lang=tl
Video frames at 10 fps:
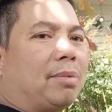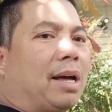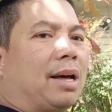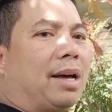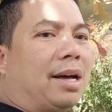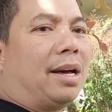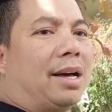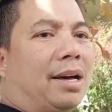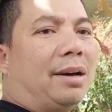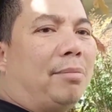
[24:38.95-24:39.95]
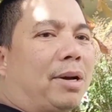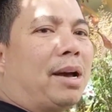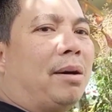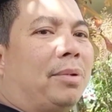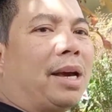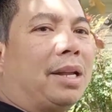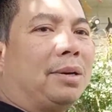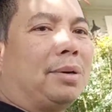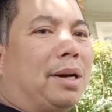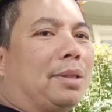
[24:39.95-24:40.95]
mga mga
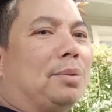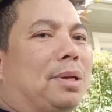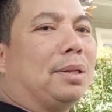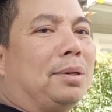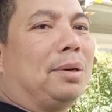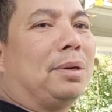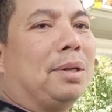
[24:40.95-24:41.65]
mekaniko na katulad ko.